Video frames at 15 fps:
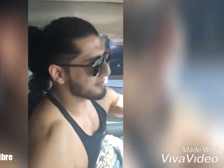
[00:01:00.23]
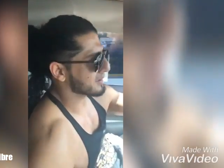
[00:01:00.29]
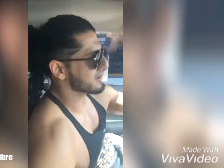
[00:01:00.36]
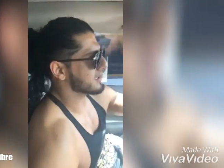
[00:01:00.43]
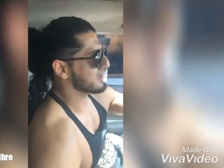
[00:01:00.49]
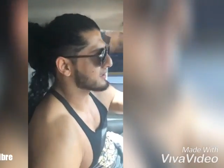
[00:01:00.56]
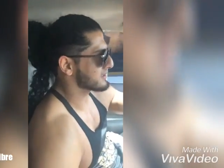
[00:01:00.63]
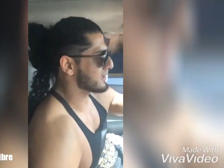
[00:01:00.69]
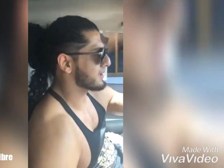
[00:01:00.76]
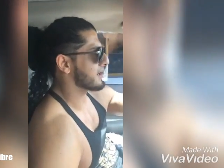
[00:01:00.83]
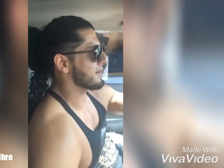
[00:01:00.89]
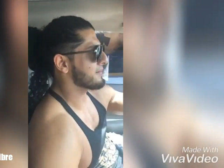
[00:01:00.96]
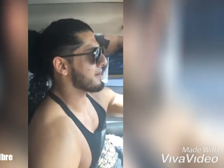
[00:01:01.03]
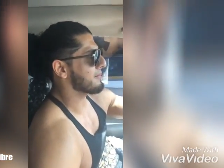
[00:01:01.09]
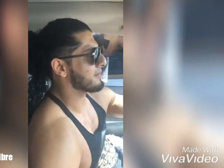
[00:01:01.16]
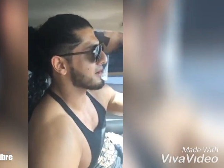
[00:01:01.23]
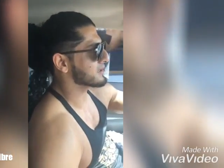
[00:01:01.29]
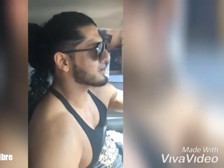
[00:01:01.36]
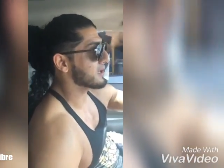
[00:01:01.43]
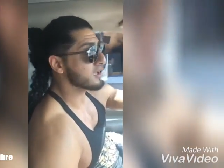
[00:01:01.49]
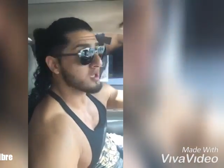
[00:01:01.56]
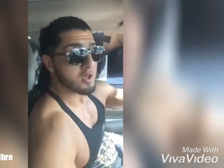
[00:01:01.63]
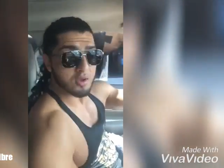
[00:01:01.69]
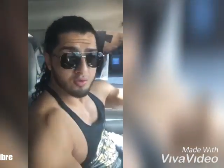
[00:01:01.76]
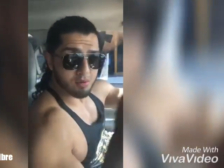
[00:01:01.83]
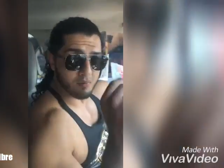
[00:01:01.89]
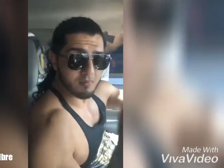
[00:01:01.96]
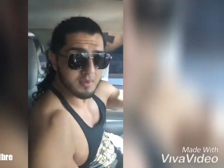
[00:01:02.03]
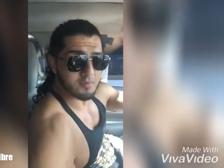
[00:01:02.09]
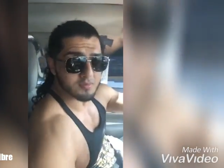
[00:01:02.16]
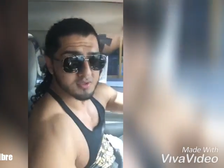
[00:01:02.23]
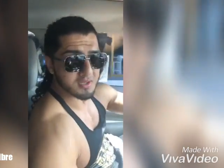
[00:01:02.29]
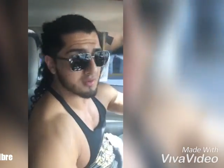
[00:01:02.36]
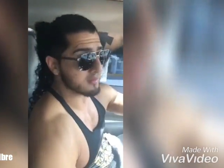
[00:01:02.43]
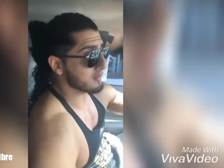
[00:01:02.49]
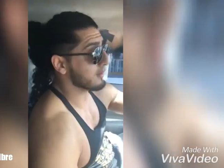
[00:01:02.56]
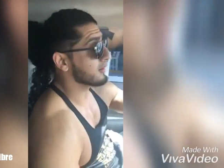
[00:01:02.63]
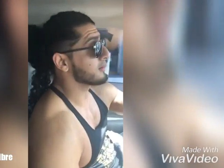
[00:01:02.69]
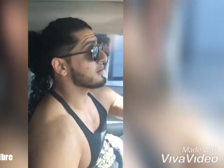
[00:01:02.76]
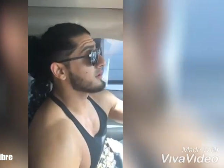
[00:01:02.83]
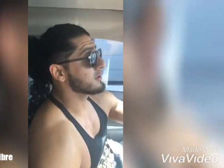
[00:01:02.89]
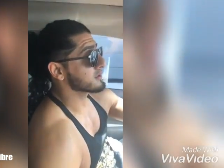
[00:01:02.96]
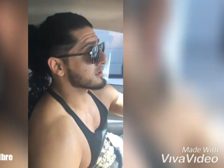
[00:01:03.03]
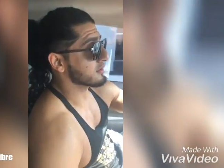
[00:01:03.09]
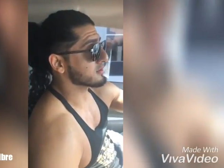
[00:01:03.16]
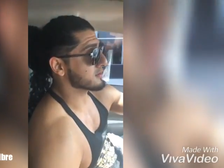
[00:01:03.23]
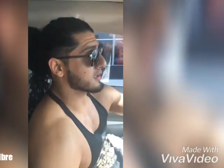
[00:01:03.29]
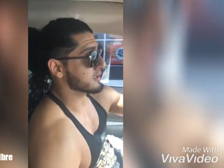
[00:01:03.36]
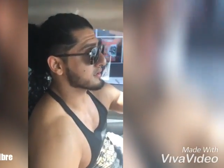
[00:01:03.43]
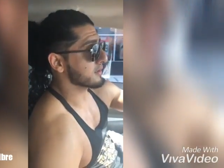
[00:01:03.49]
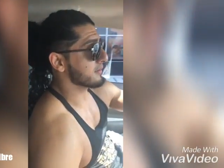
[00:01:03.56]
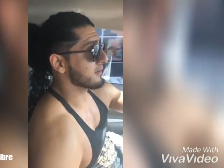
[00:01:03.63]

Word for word: de pertenecer a mi empresa, yo mismo se, lo, los haré